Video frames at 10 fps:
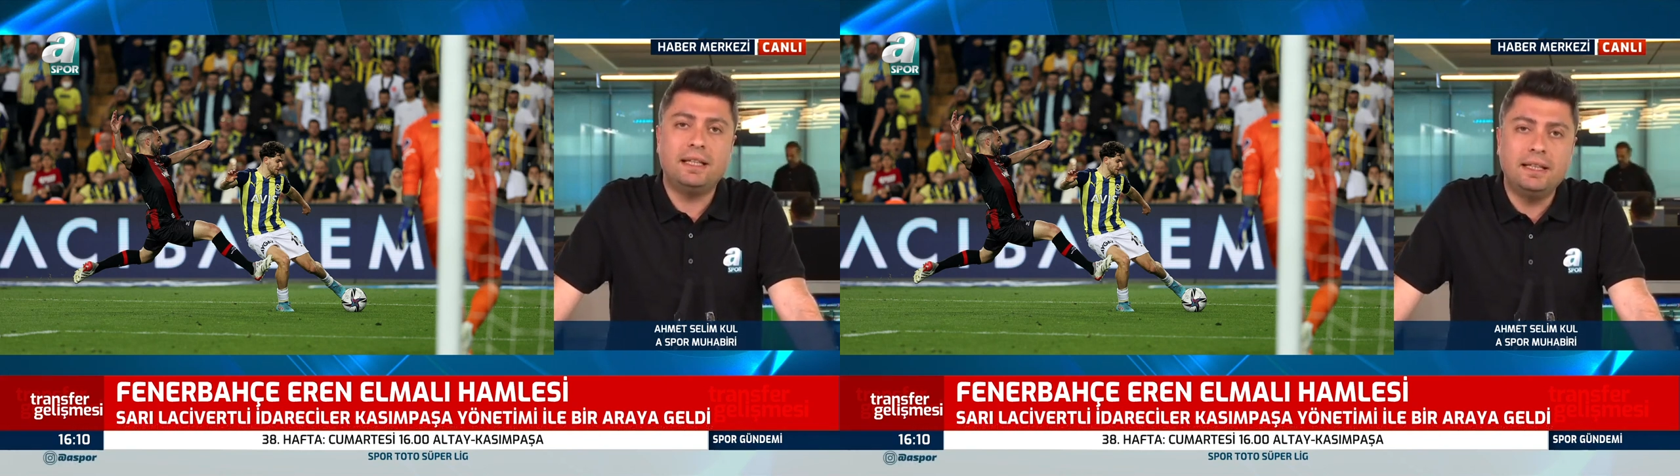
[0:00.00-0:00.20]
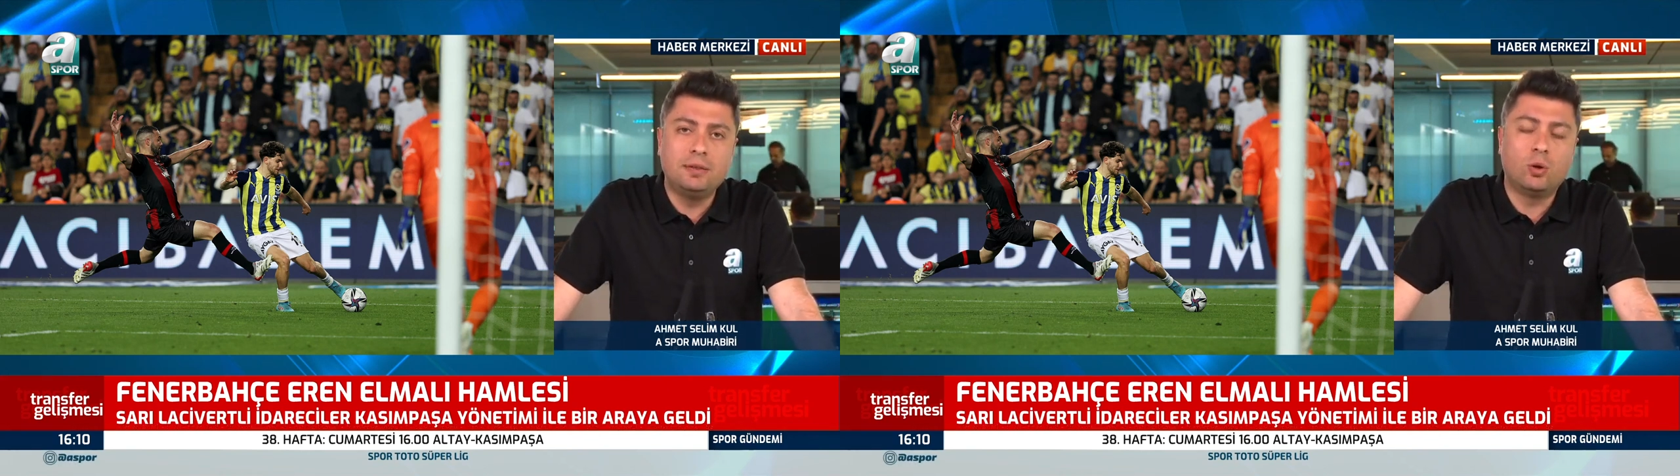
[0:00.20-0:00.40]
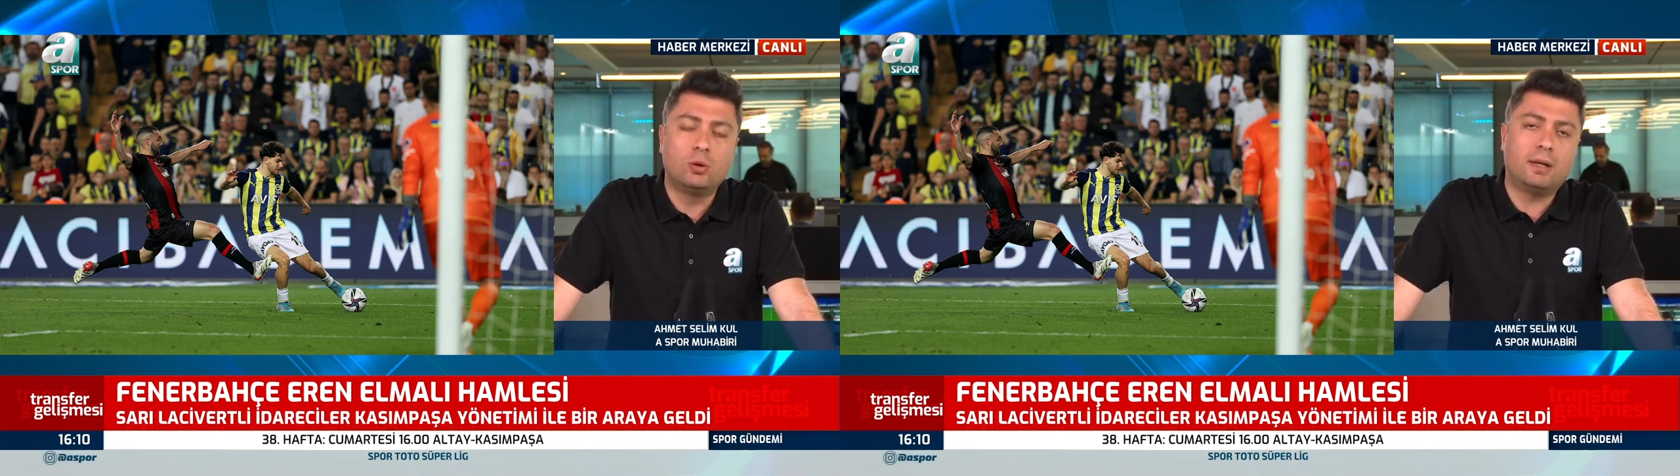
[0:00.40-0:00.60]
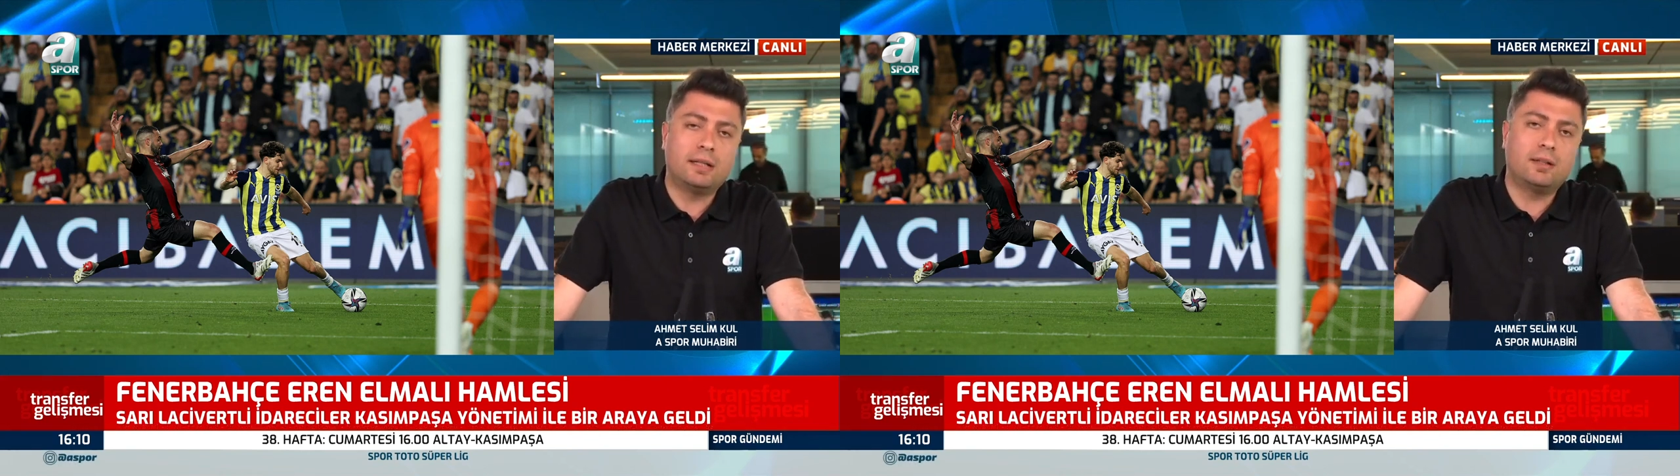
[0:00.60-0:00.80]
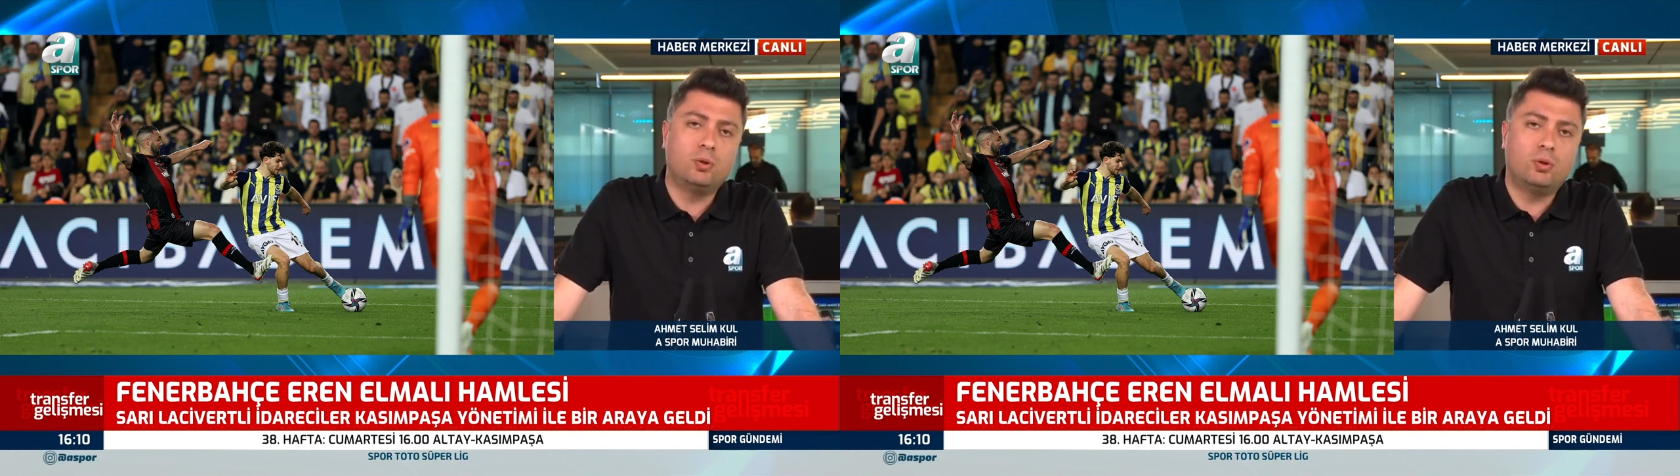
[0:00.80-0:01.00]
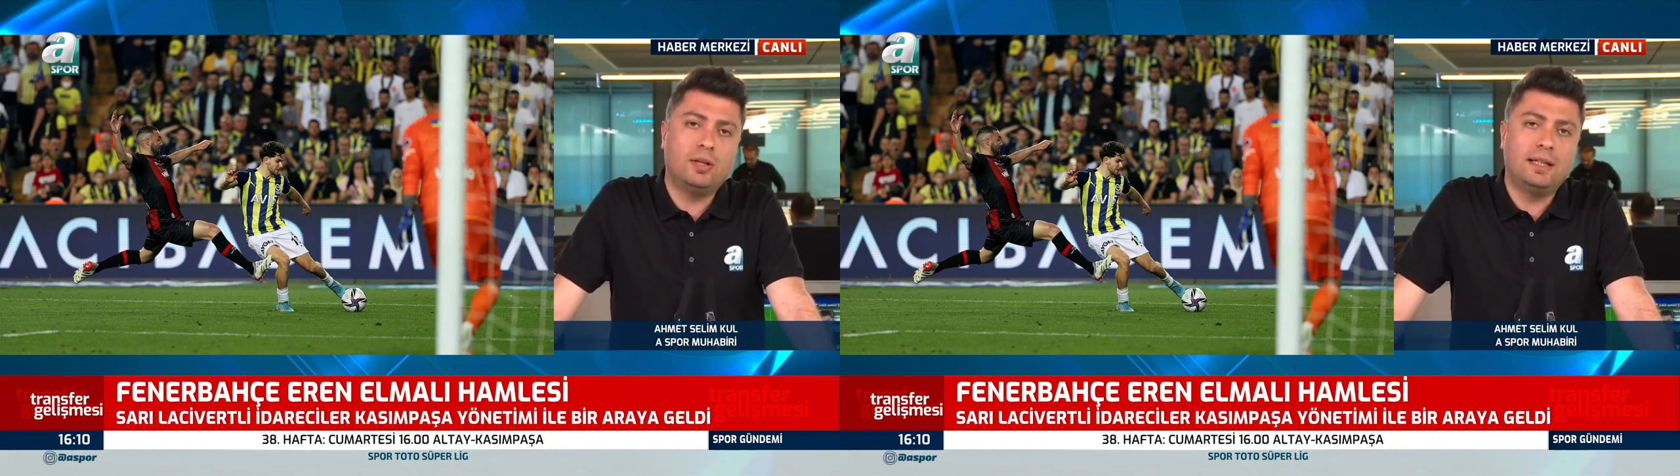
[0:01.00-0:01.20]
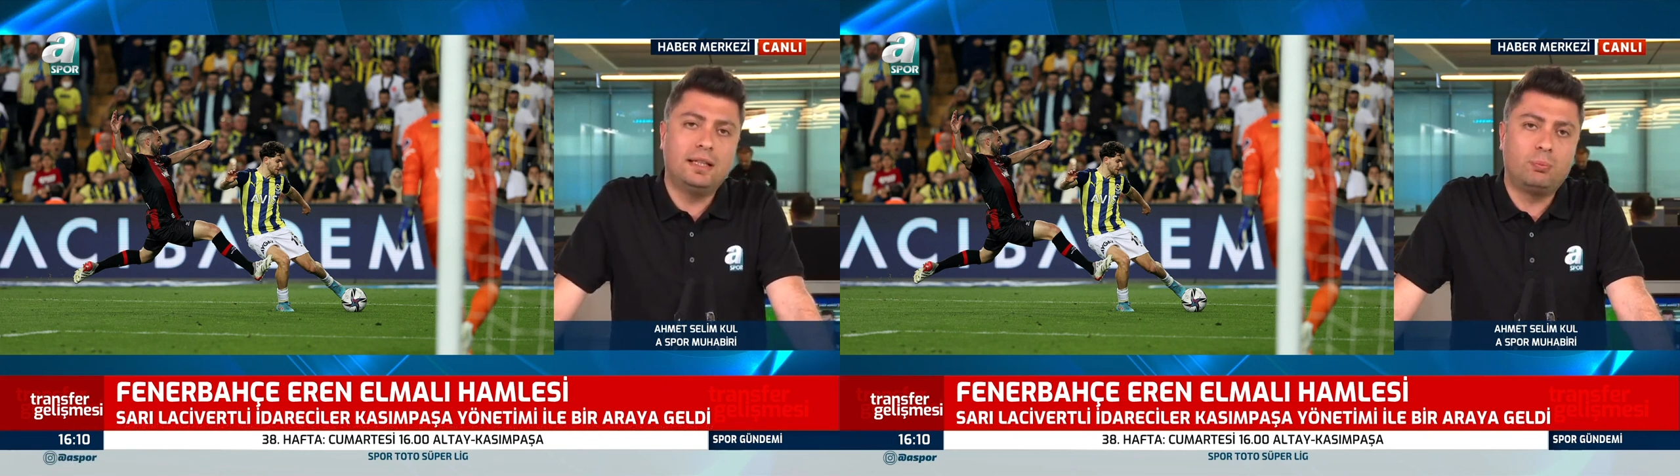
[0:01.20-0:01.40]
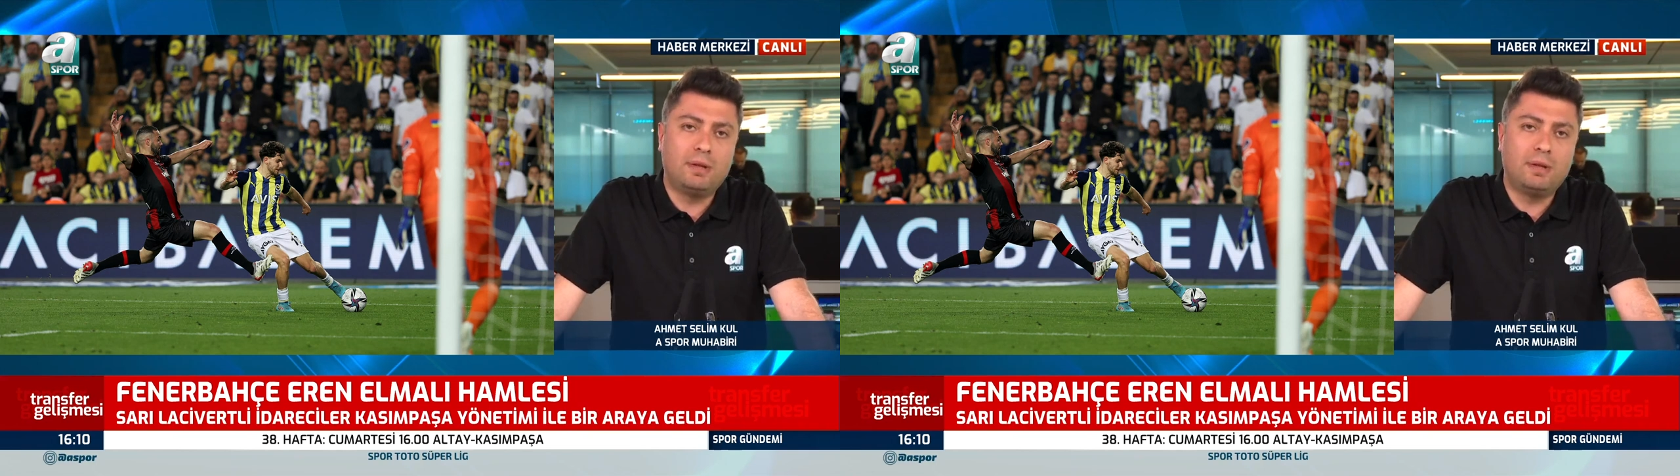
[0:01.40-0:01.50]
ilgi olmaktan öteye gidip